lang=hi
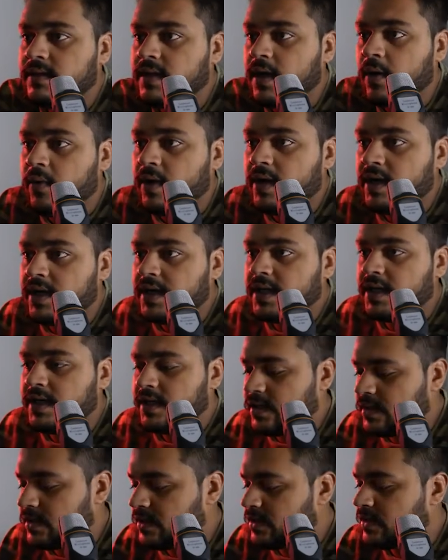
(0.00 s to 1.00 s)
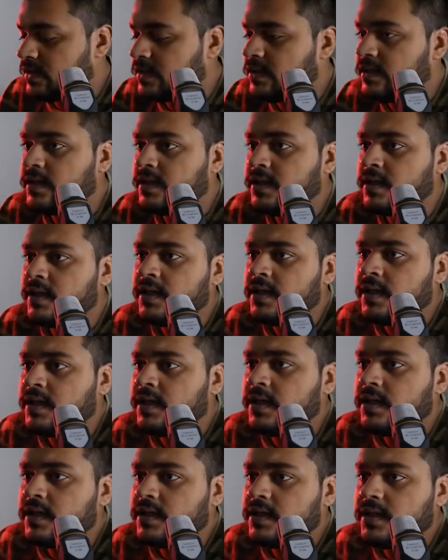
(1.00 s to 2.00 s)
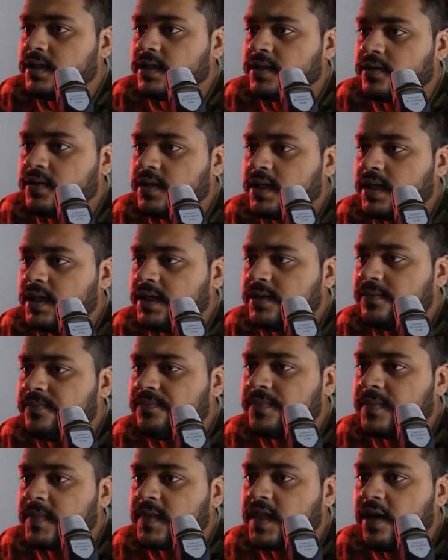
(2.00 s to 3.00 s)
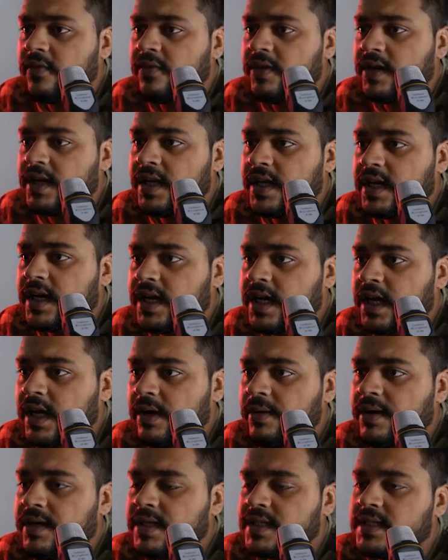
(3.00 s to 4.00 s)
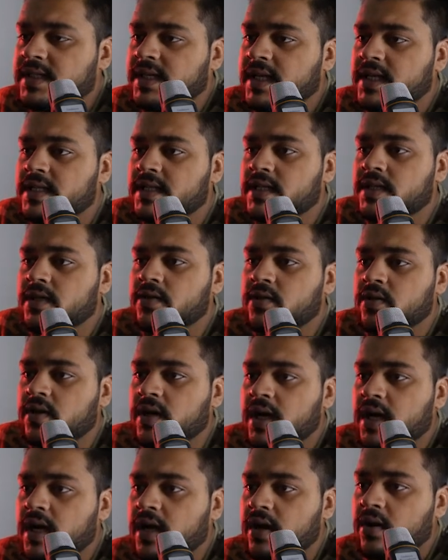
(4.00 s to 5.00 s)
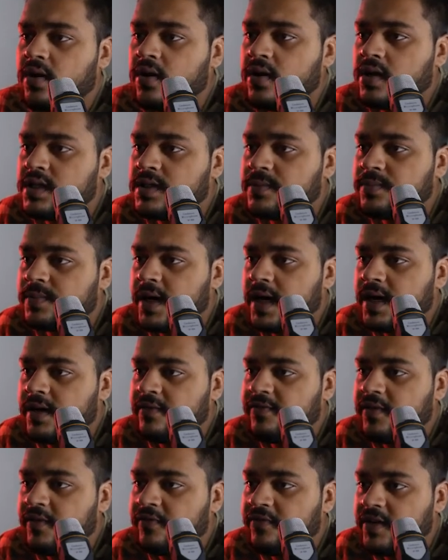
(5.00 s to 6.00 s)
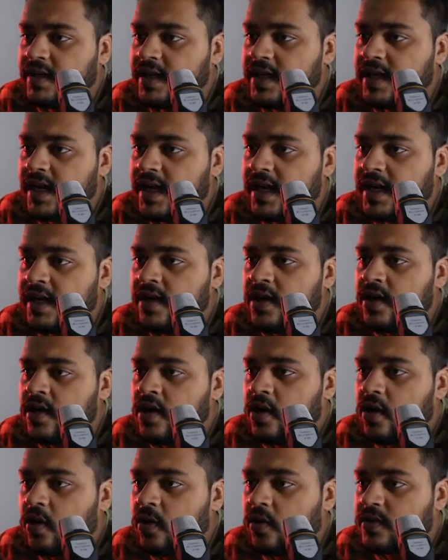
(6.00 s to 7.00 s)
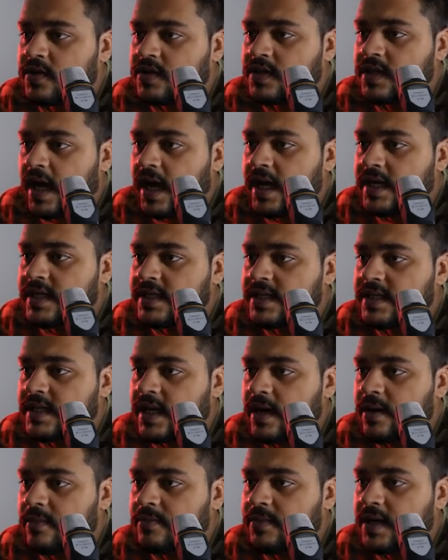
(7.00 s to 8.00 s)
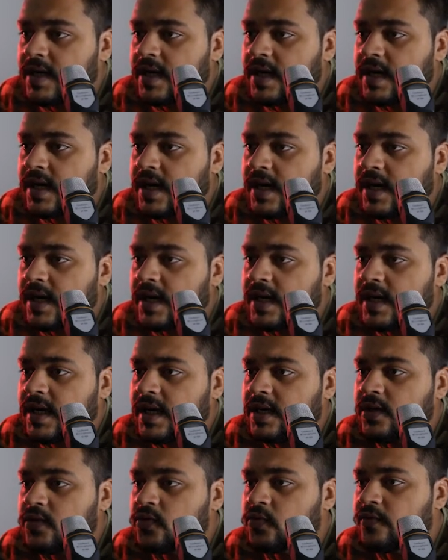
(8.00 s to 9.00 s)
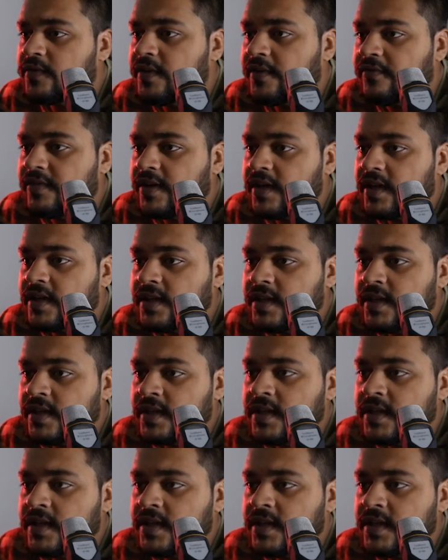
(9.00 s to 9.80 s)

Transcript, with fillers: 70 ठीक हो गया 70 करने के बाद डिस्टेंस ज़ीरो है और स्प्रेड 50 है और साइज इसका हमने रखा है 250